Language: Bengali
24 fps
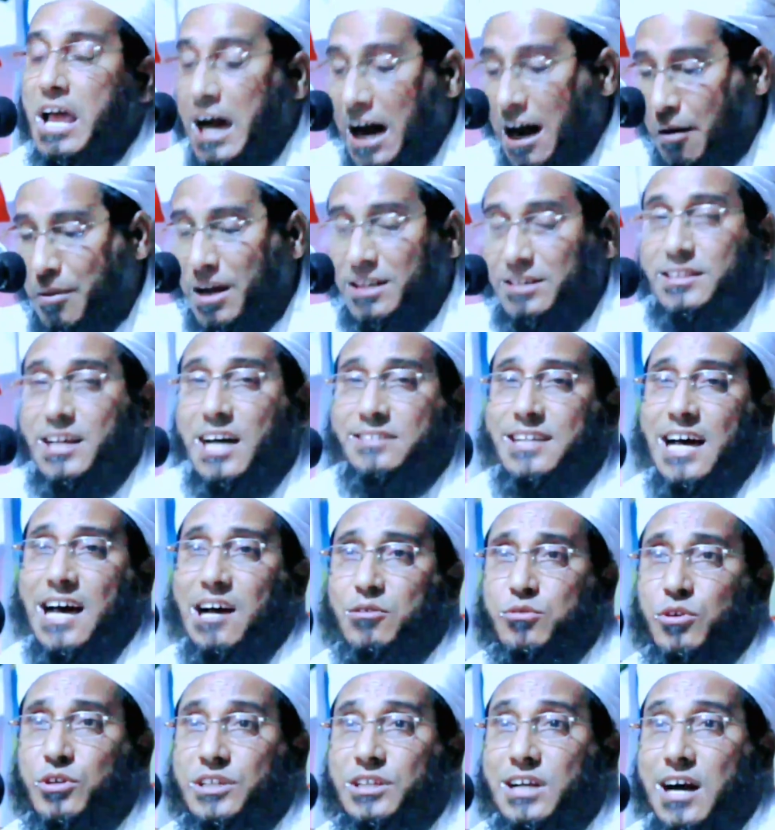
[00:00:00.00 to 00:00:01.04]
আমার দাদা
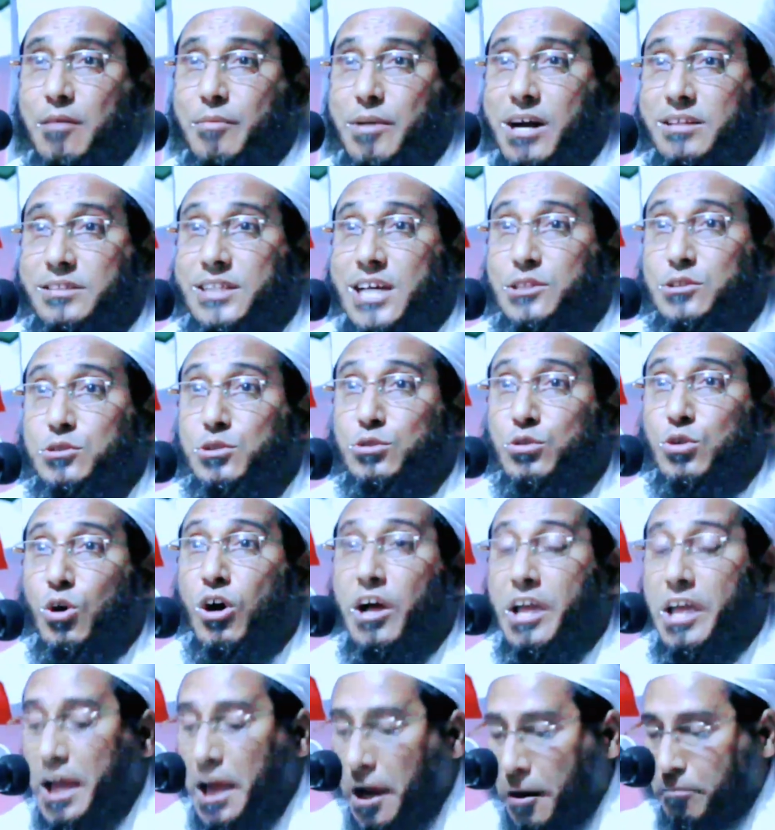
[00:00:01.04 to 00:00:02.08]
কই আমার দাদু
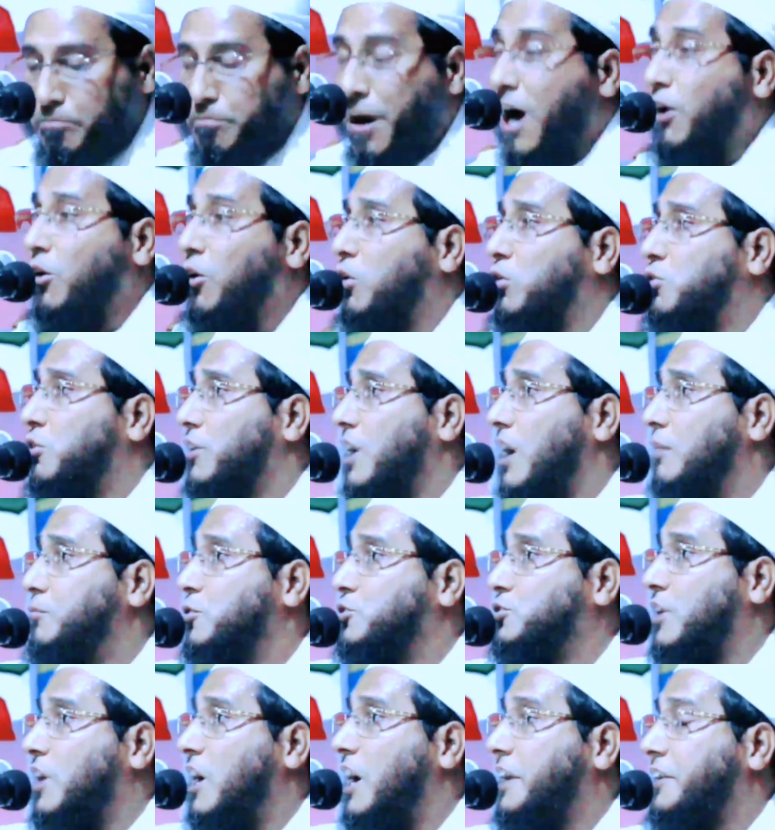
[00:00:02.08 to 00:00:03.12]
কই ভালো করে
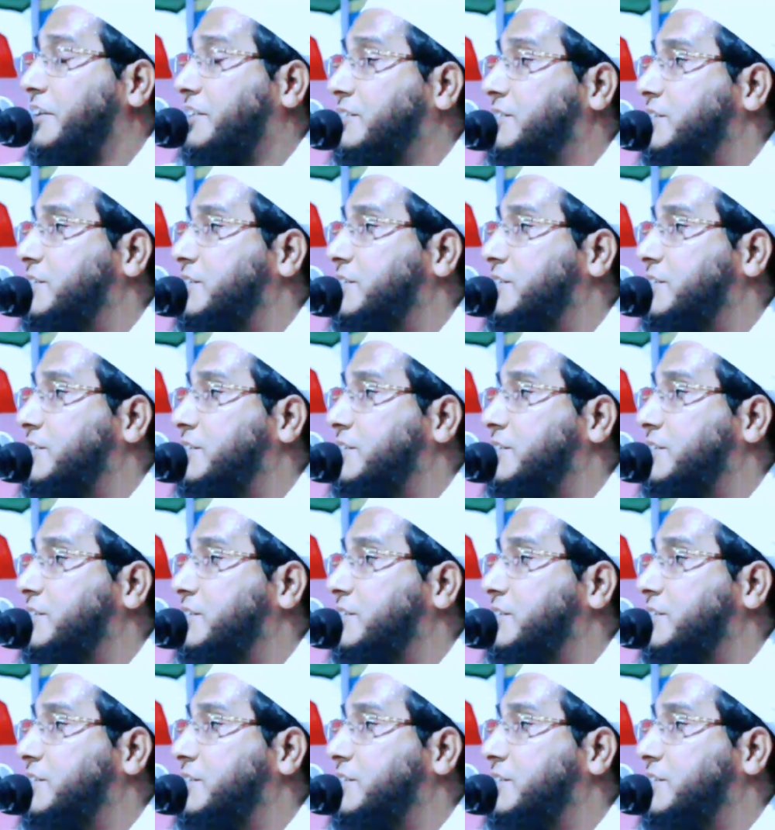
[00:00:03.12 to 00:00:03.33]
বুঝেন